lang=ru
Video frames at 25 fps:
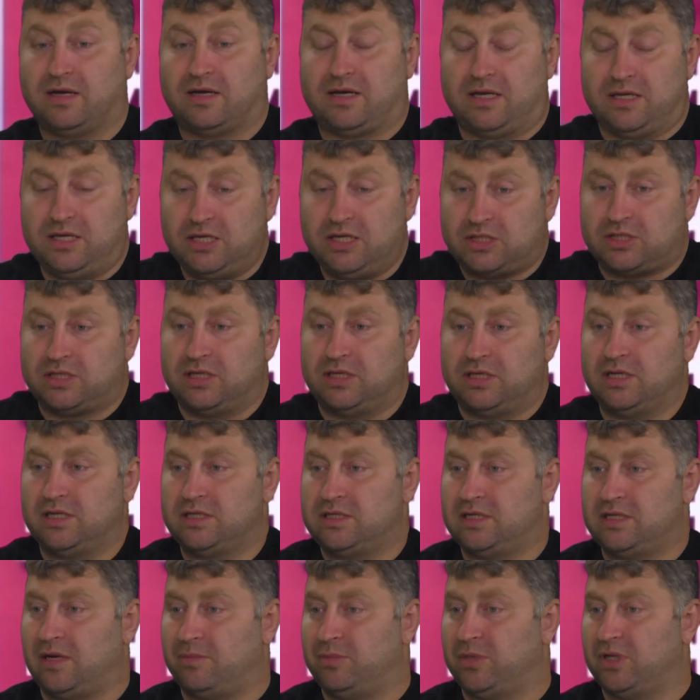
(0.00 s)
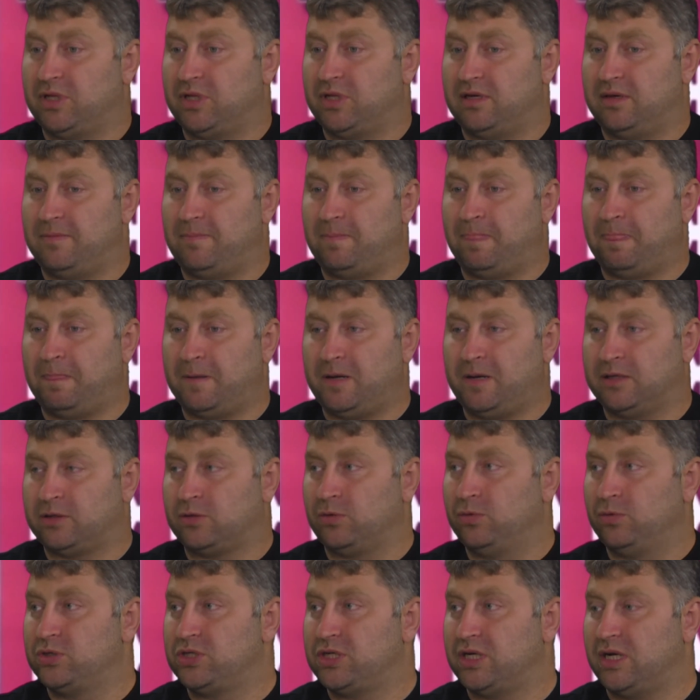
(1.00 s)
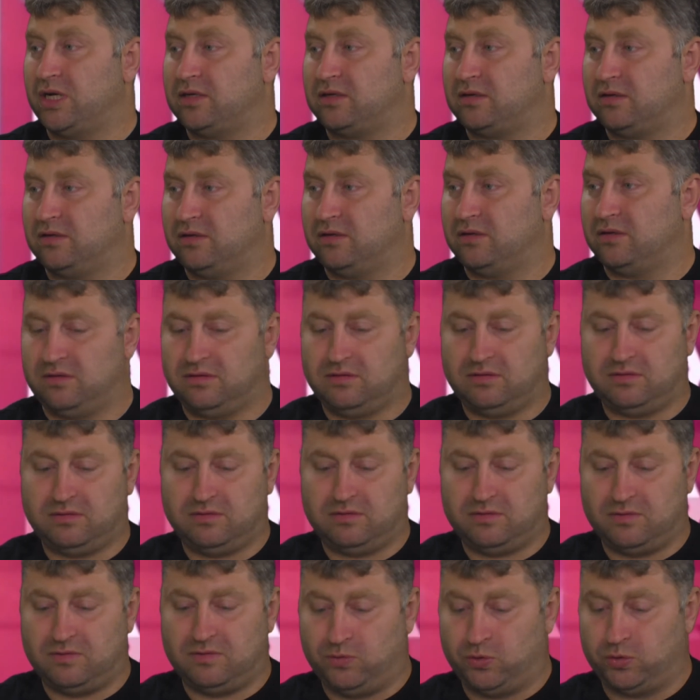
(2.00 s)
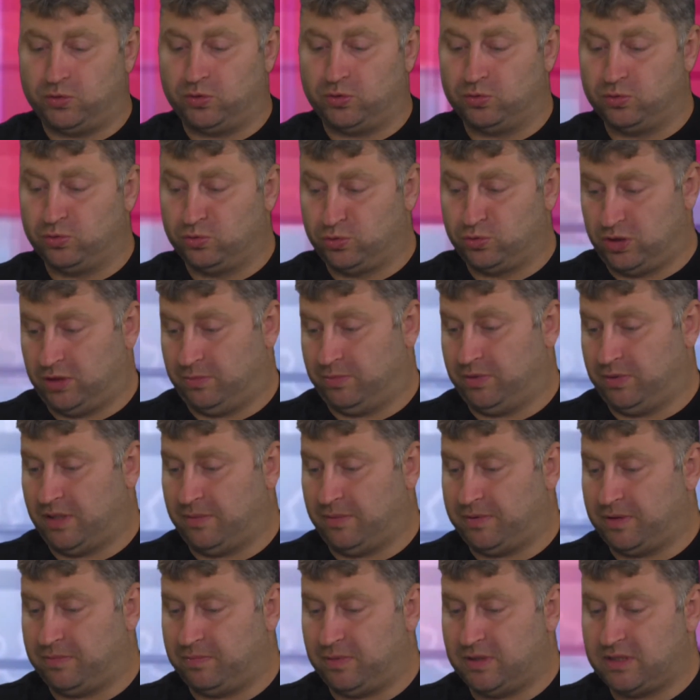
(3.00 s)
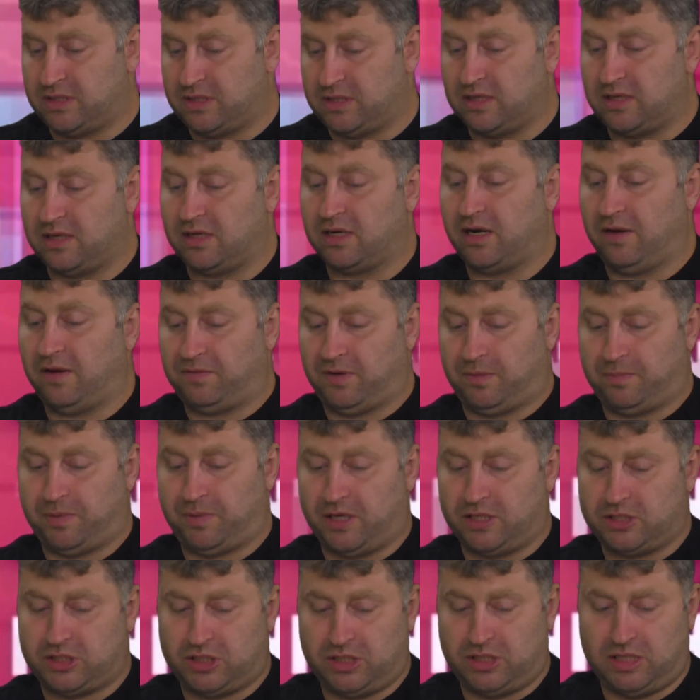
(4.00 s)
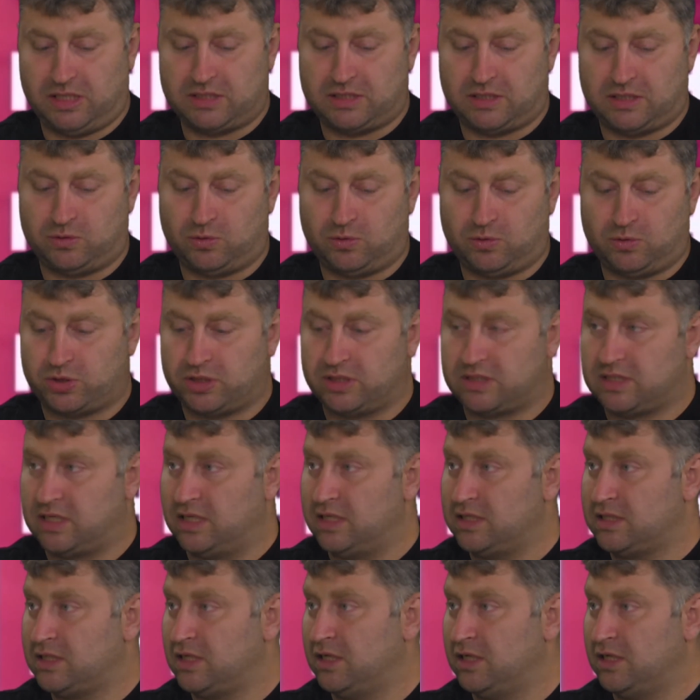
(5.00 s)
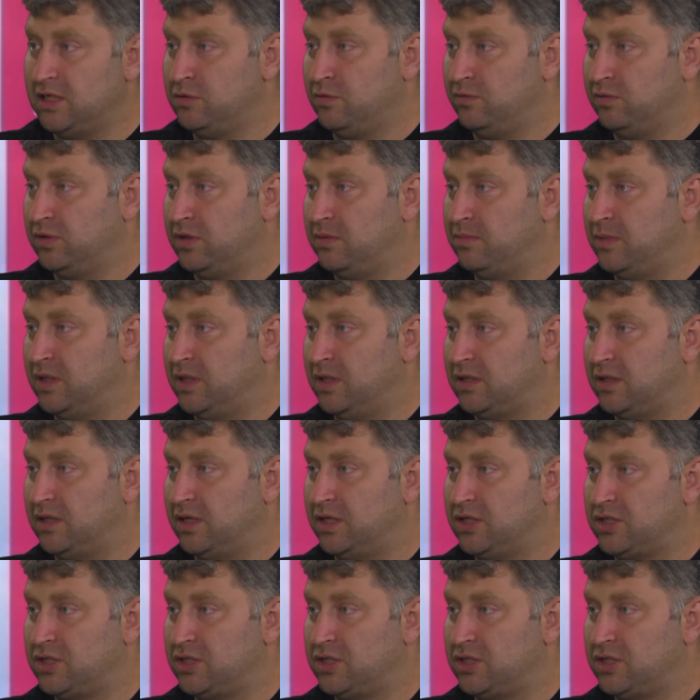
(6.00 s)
Конечно, нельзя было отключать э, воду, но нужно было подписать график погашения задолженности. Есть цивилизованные методы